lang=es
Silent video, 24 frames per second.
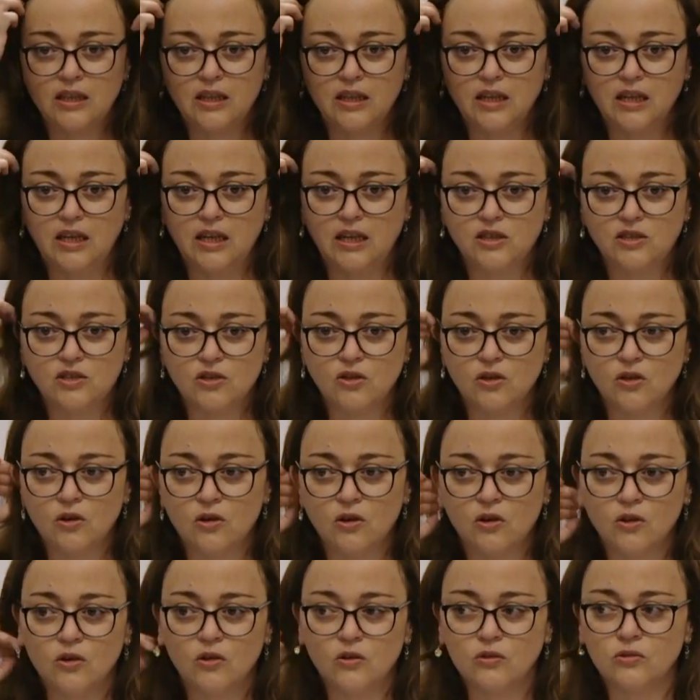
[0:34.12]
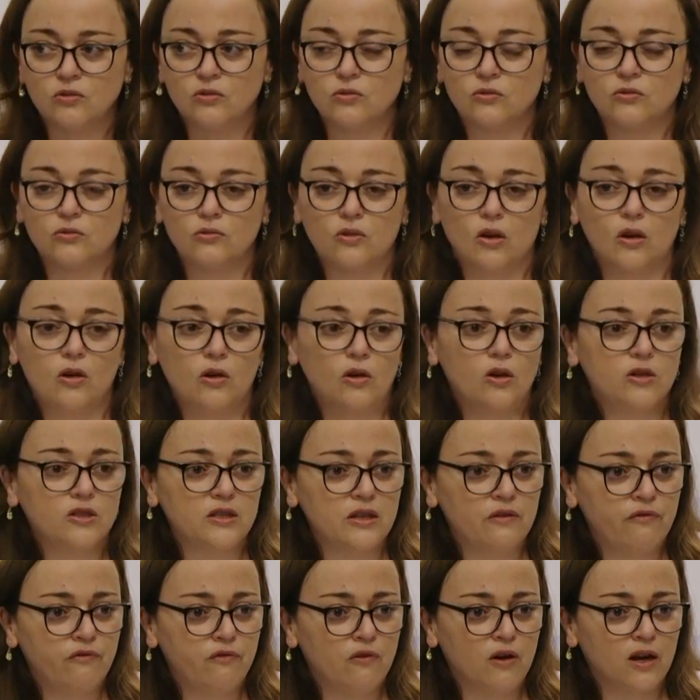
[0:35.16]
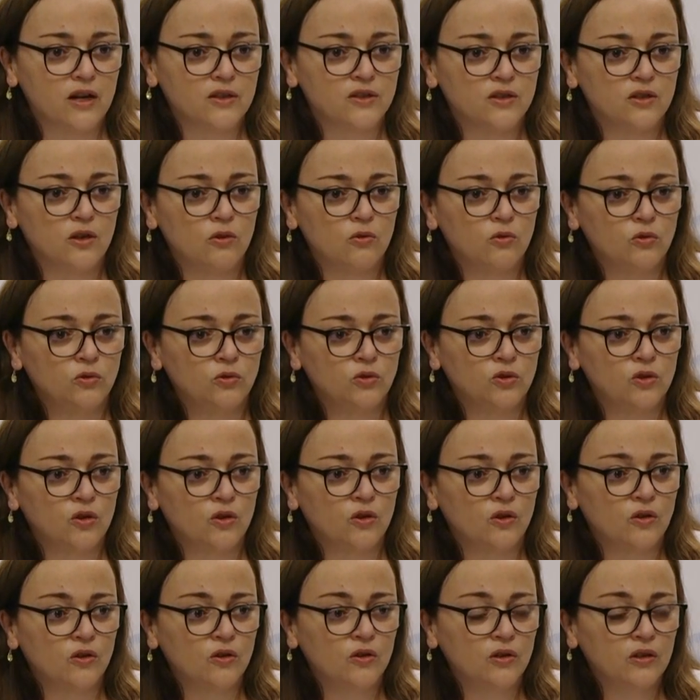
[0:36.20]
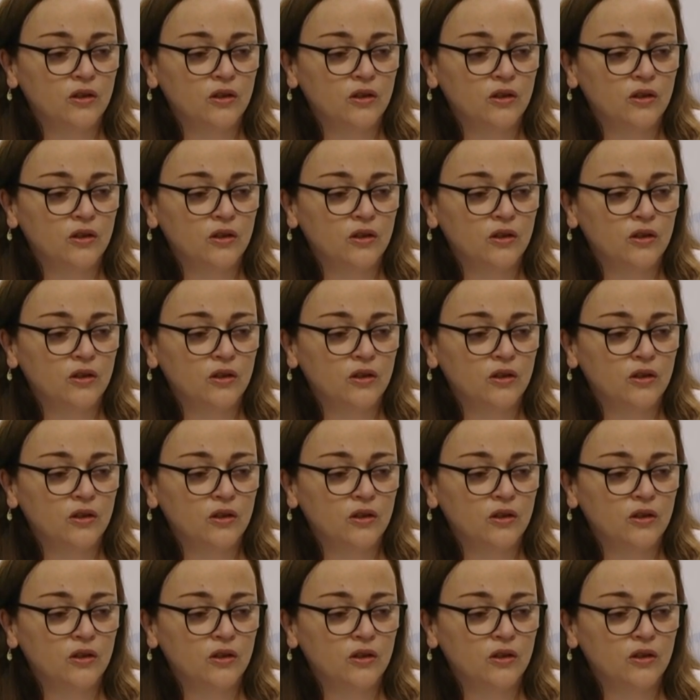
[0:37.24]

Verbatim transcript: hizo todos los esfuerzos junto